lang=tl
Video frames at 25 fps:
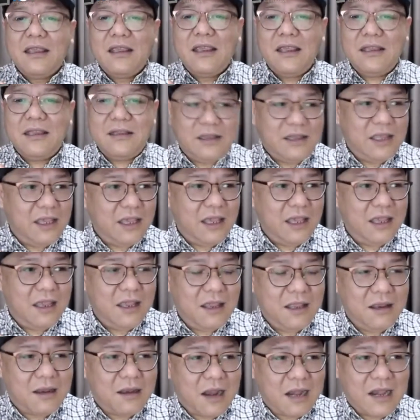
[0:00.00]

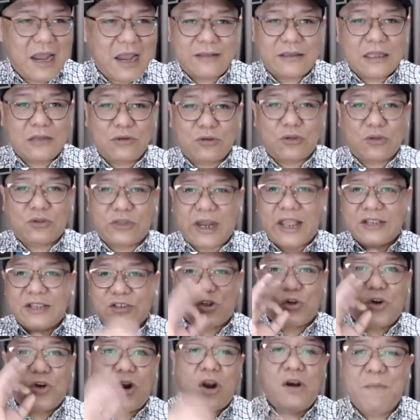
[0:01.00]
Hindi related to
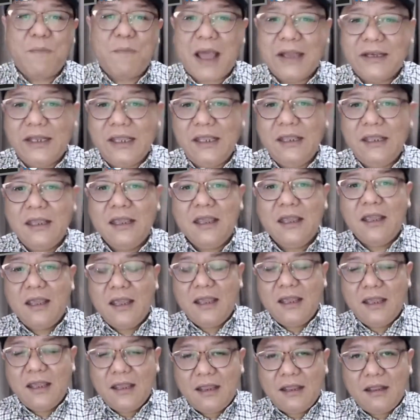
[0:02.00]
treasure or money,
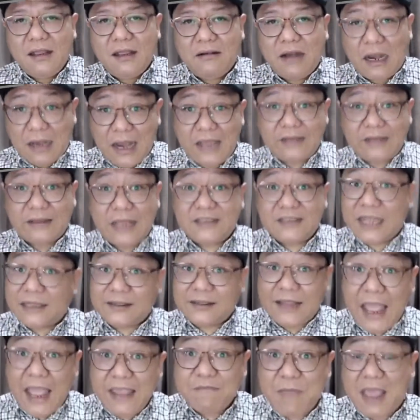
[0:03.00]
related sa
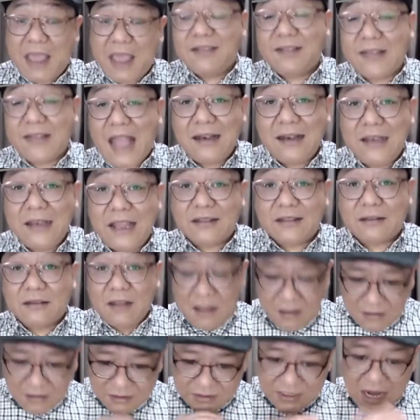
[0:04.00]
time and talent.
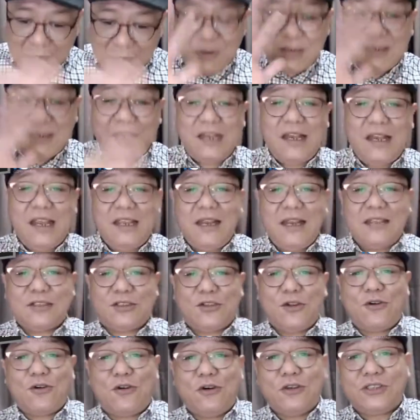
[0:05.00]
Siya
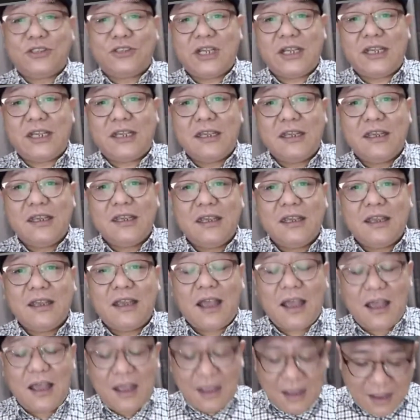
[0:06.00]
maglilinis ng kotse
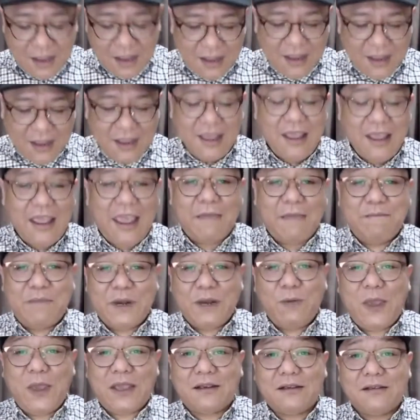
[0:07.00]
uh,
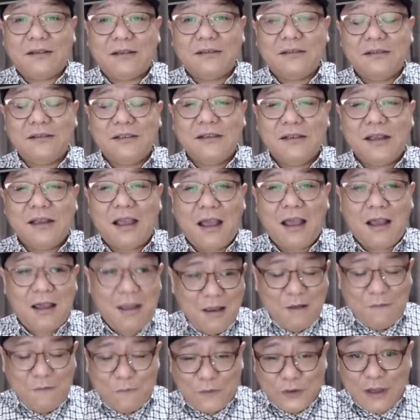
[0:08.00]
every week uh,
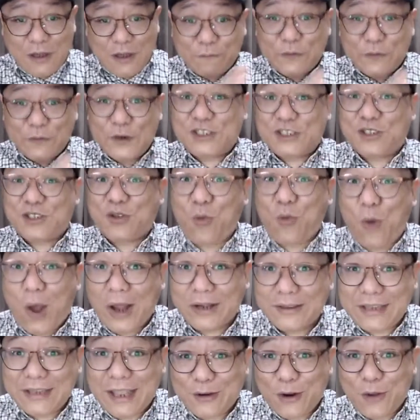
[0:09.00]
for the first
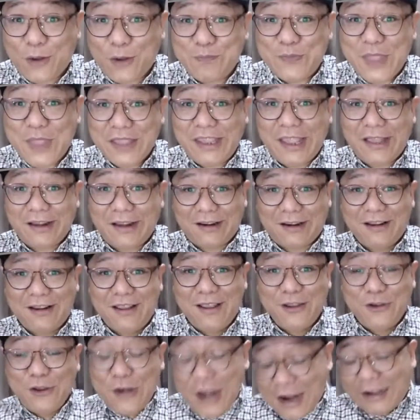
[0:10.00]
quarter of the year.
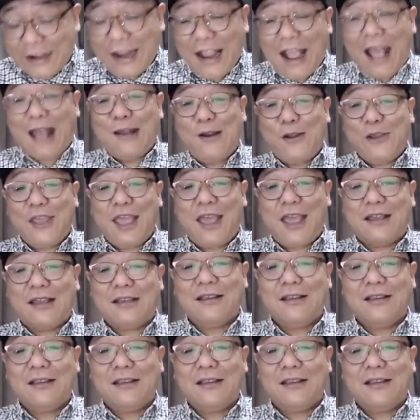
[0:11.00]
Yun ang regalo niya.